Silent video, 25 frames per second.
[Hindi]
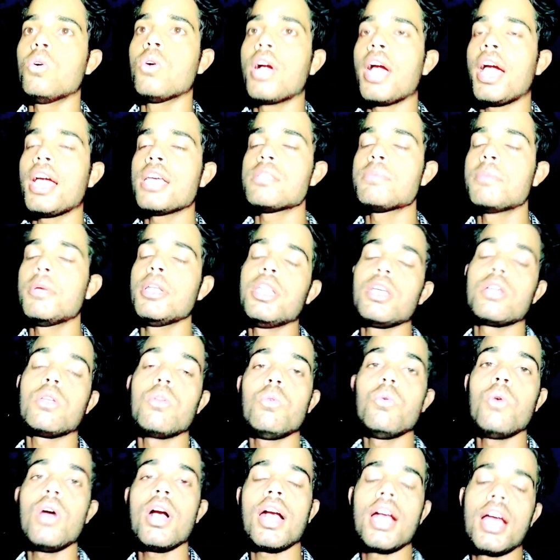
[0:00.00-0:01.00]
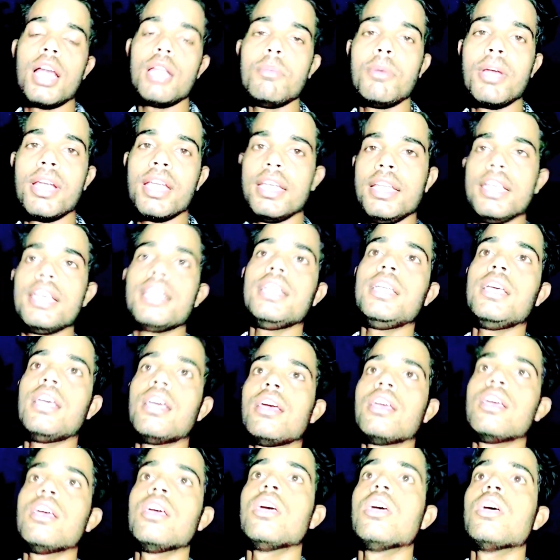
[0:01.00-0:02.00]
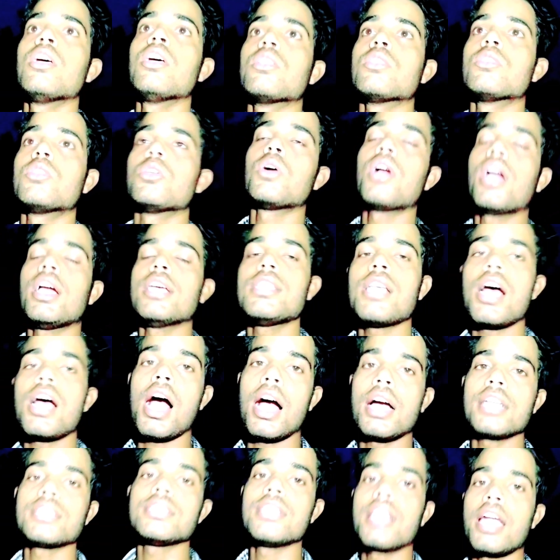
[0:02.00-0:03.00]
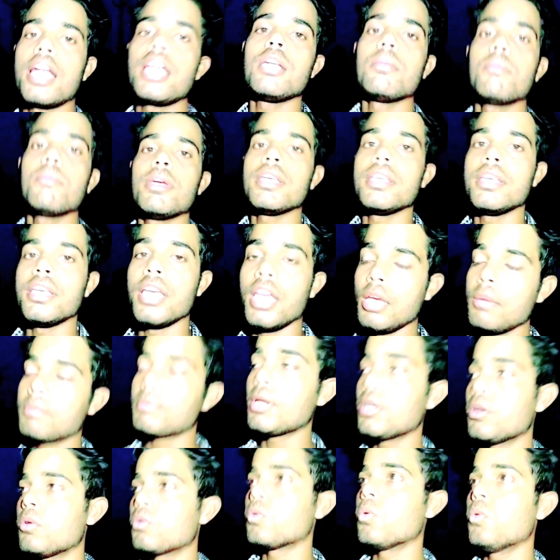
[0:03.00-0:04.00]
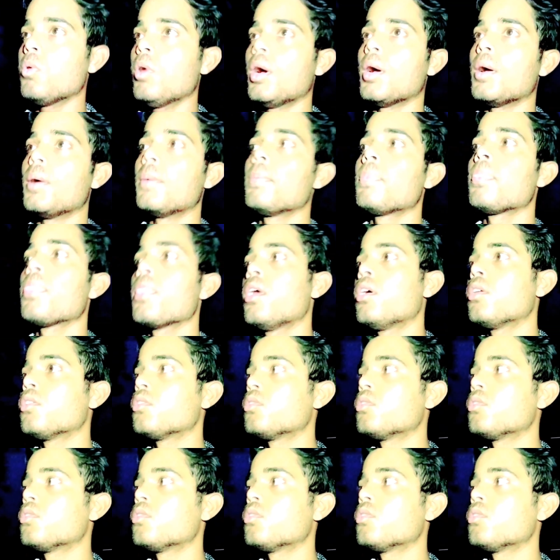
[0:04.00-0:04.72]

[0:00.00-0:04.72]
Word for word: तो गाइज़ मैं निकलूँगा कल बरेली के लिए तो गाइज़ आज नाइट में यहीं पर ही रुकूँगा